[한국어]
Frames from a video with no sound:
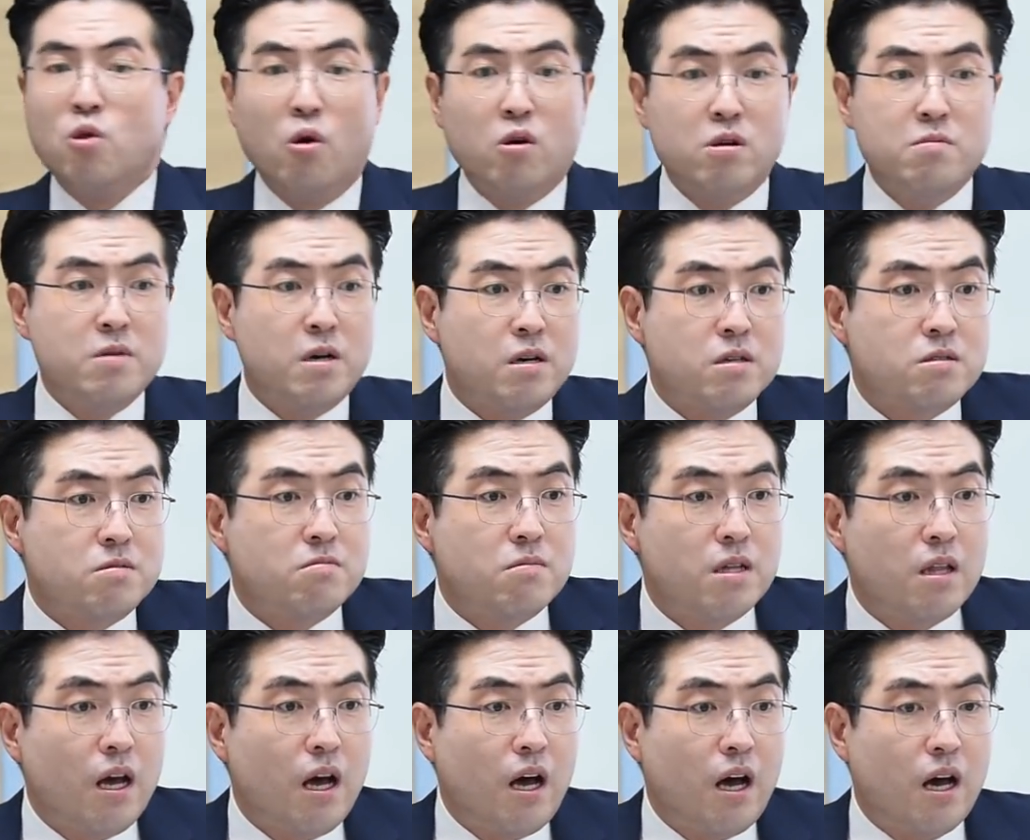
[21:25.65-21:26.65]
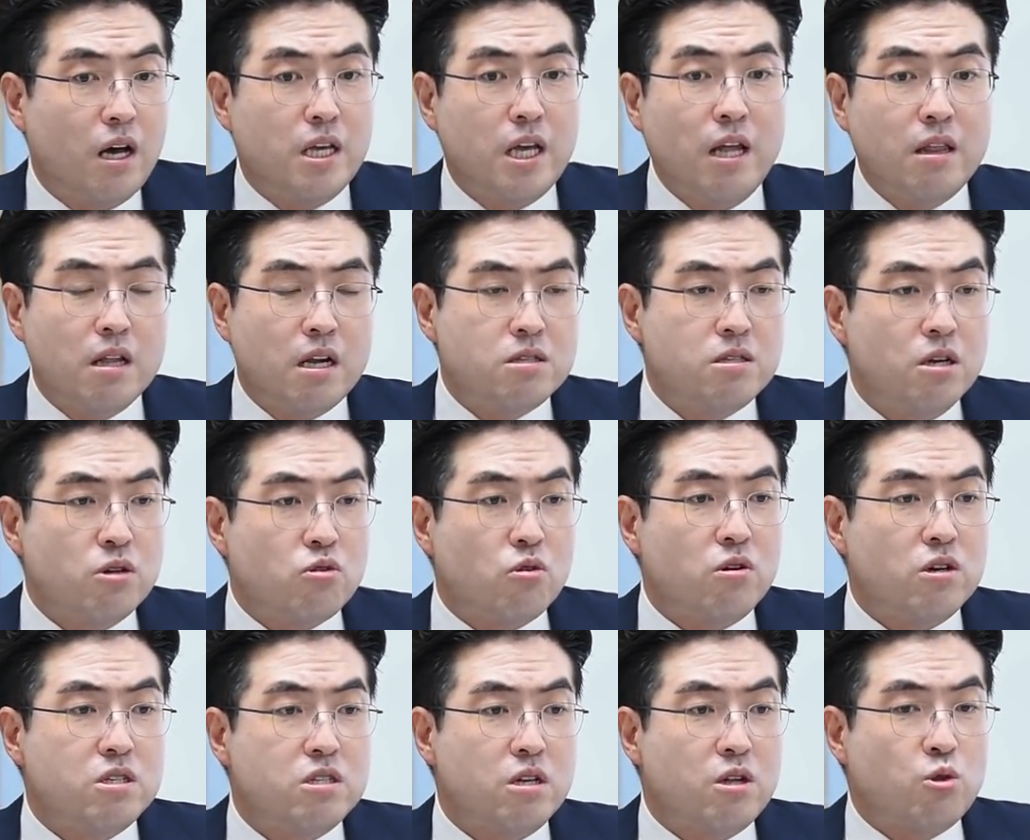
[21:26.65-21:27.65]
욕을 먹었습니다. 옛날
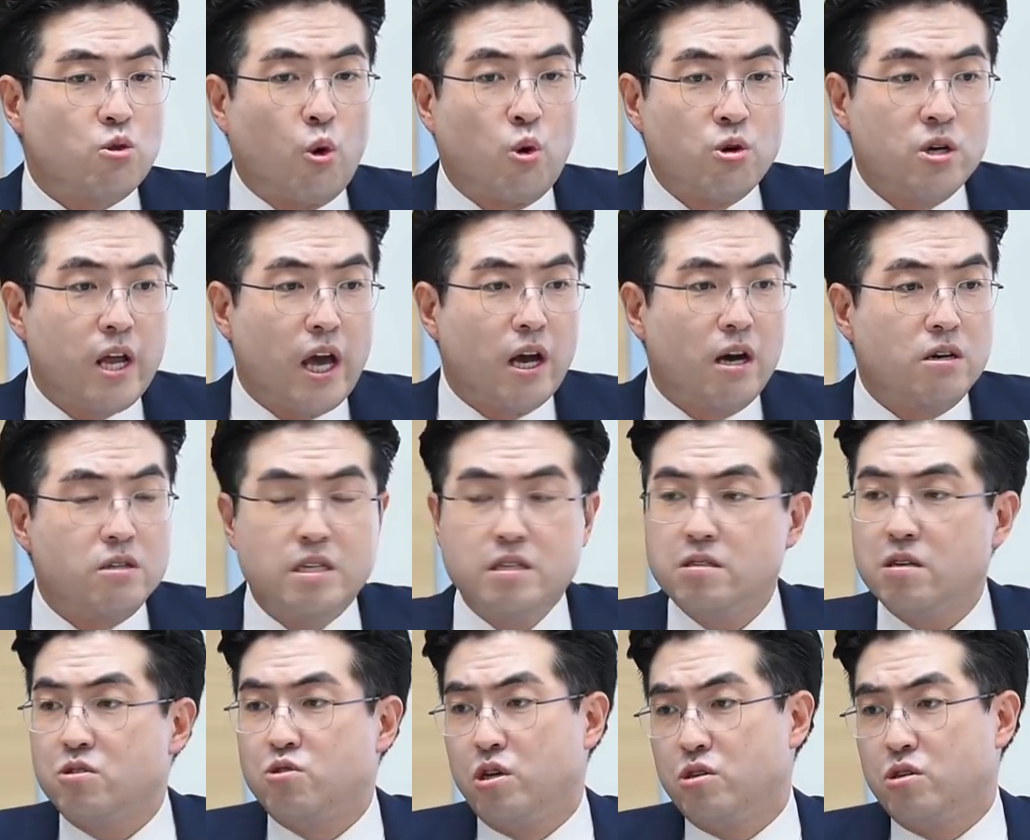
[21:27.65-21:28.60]
청동기 시대 에 도르래가 어디 있어?